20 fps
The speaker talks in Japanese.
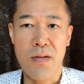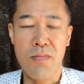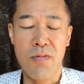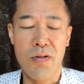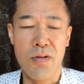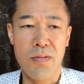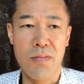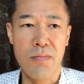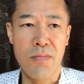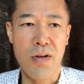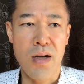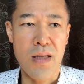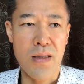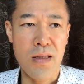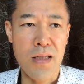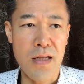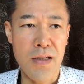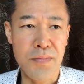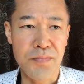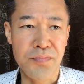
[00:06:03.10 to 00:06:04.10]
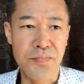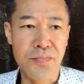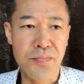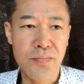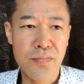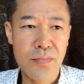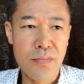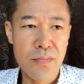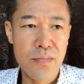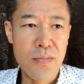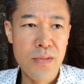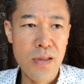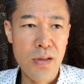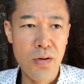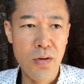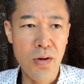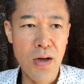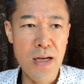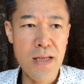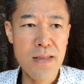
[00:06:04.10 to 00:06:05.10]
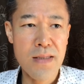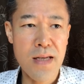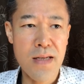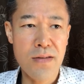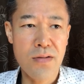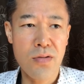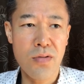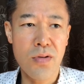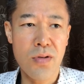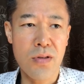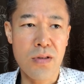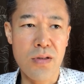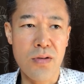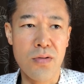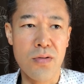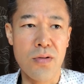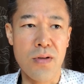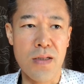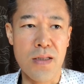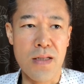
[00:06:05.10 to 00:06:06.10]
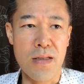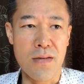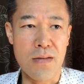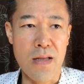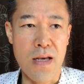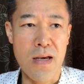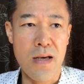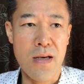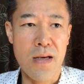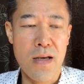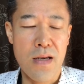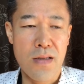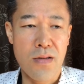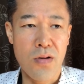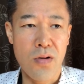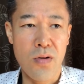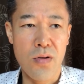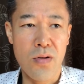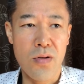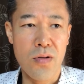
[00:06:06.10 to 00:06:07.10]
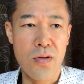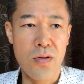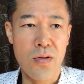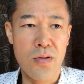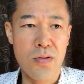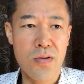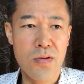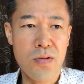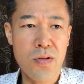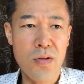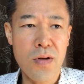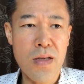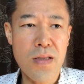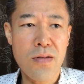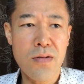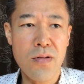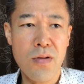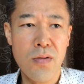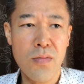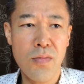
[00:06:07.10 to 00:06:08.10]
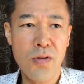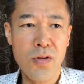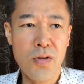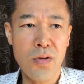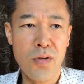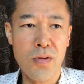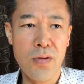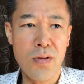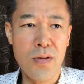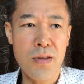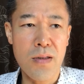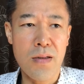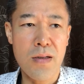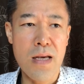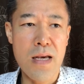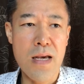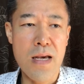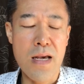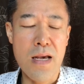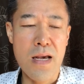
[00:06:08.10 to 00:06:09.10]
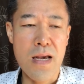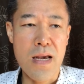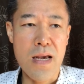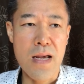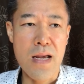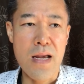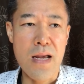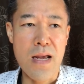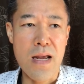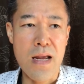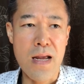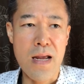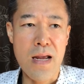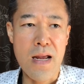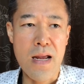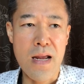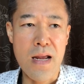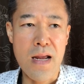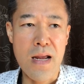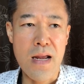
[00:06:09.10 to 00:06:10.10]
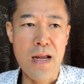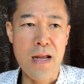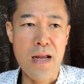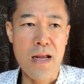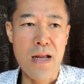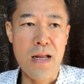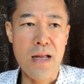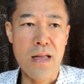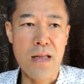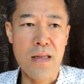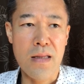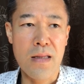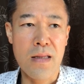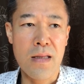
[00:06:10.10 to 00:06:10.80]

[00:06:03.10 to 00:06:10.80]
もらってこう発散するっていうのがですねそのストレスのもとを、えー、